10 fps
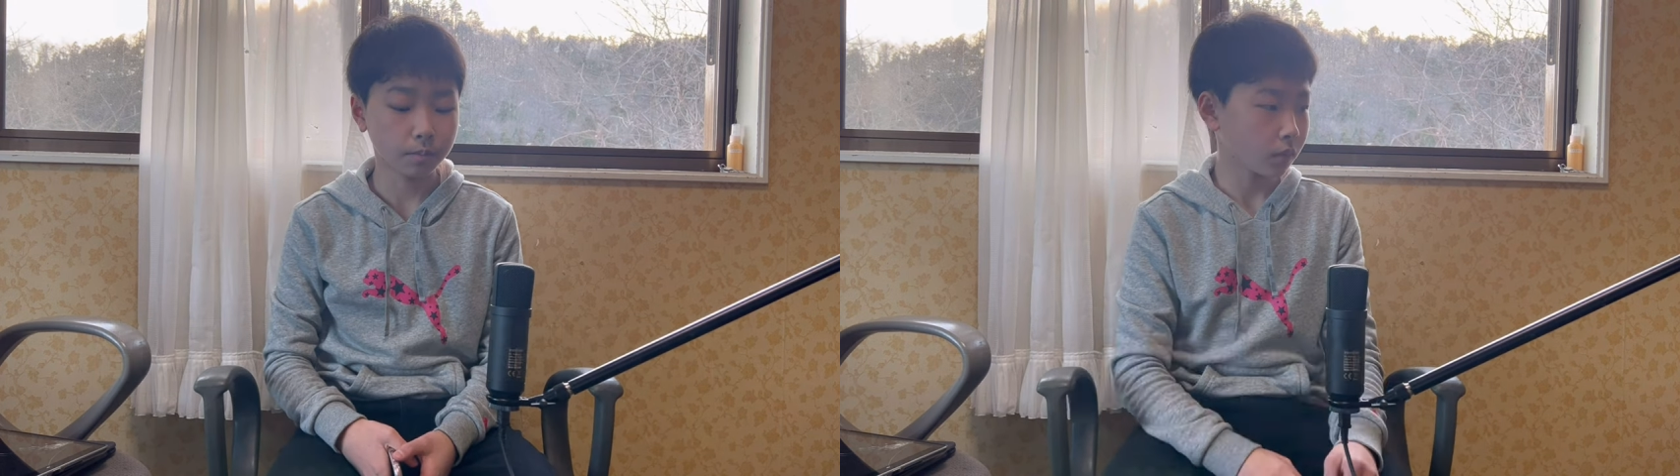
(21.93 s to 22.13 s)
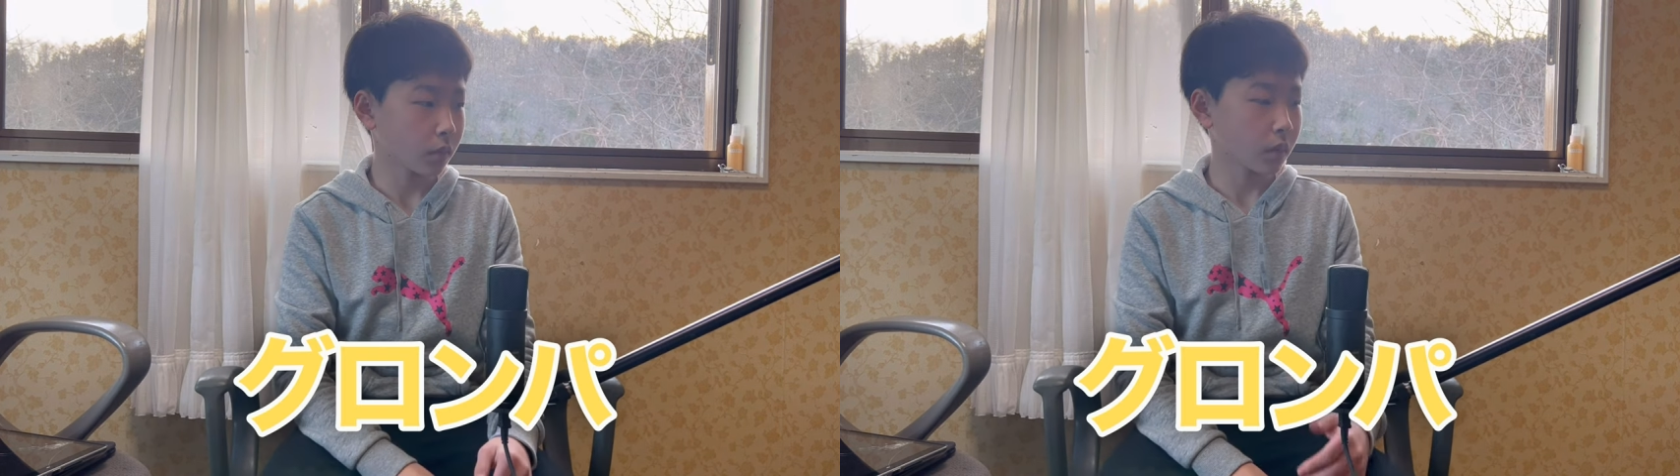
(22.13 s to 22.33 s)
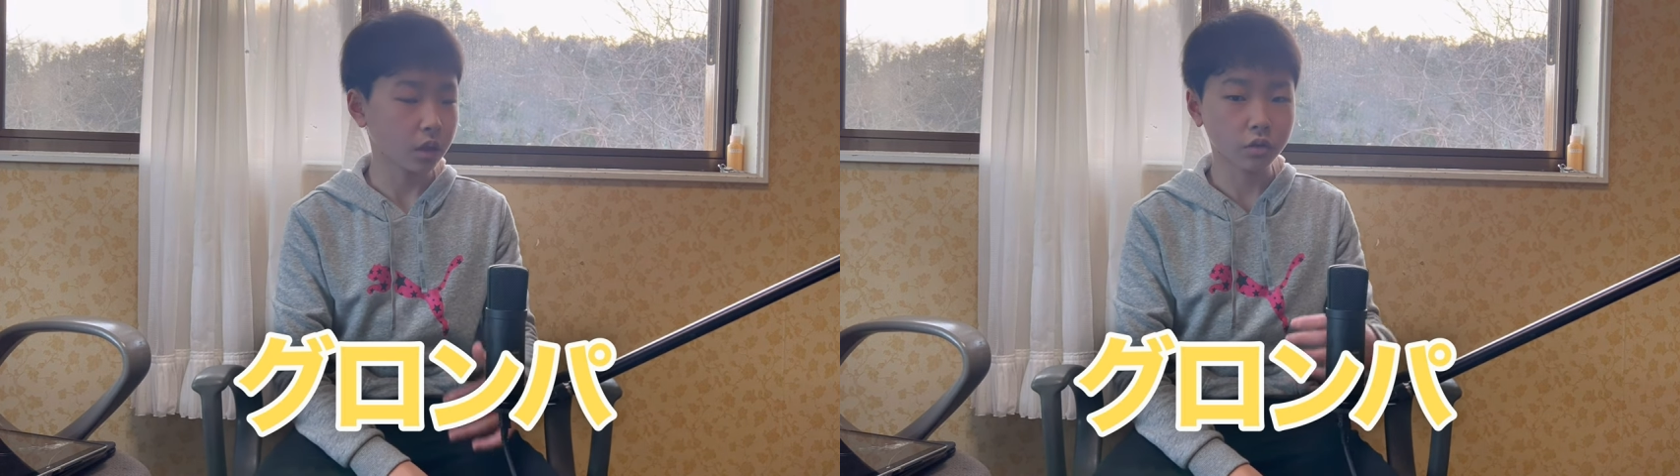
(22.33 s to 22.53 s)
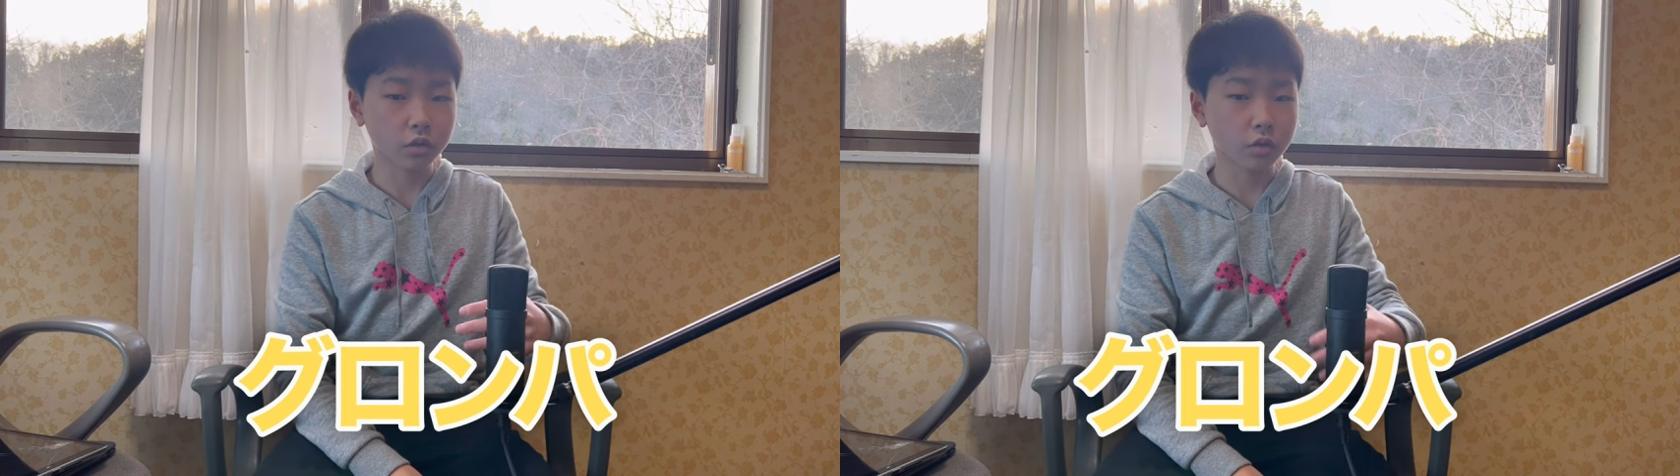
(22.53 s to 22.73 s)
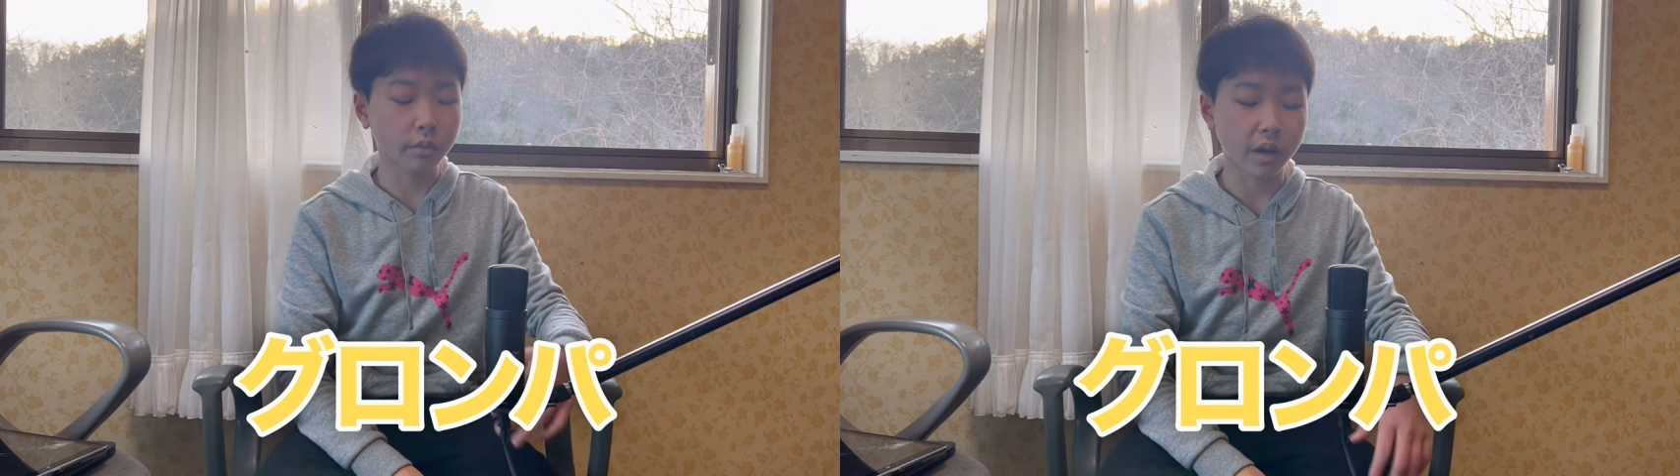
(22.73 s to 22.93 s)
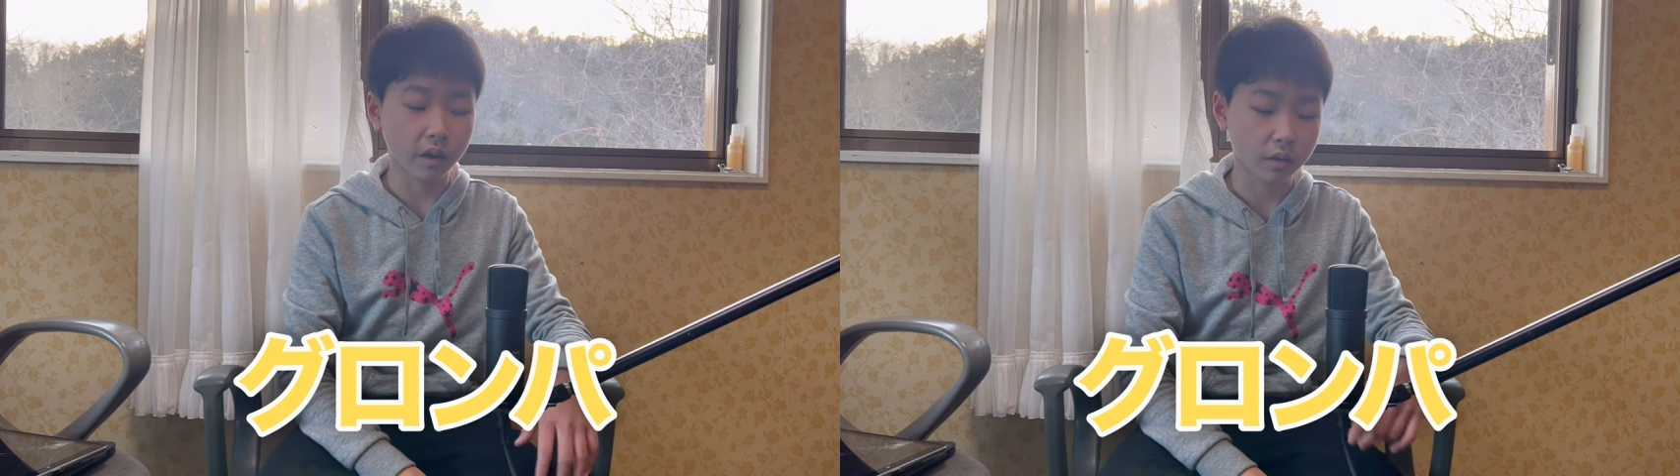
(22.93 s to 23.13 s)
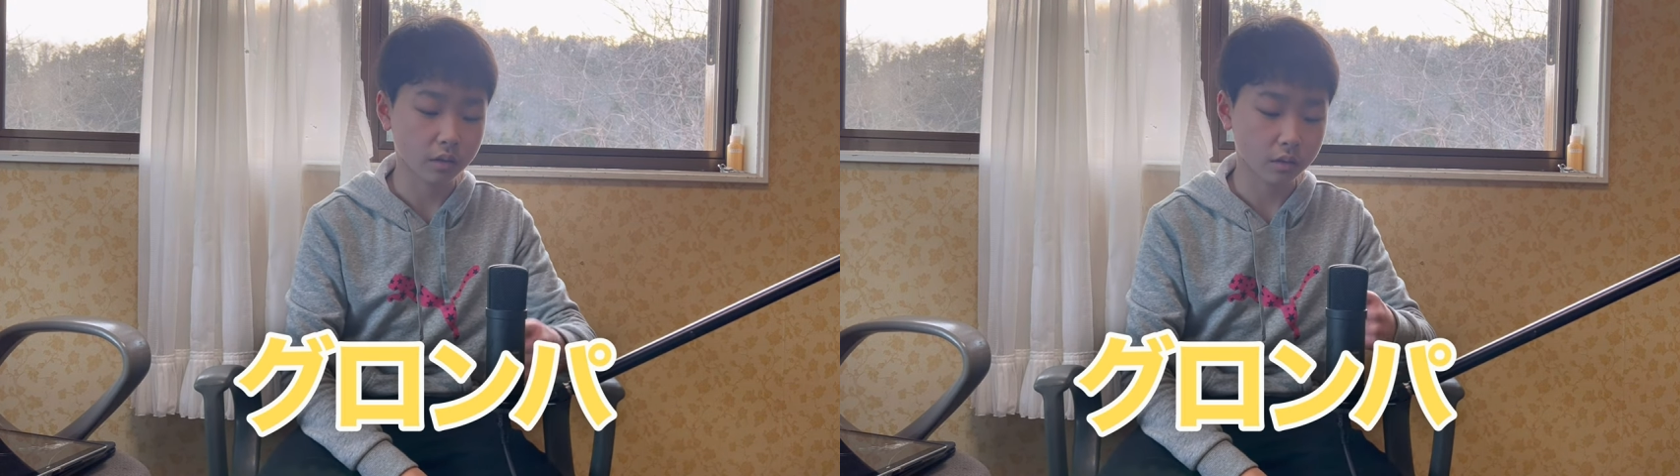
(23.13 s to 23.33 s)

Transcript: あ、え、ちょっと今、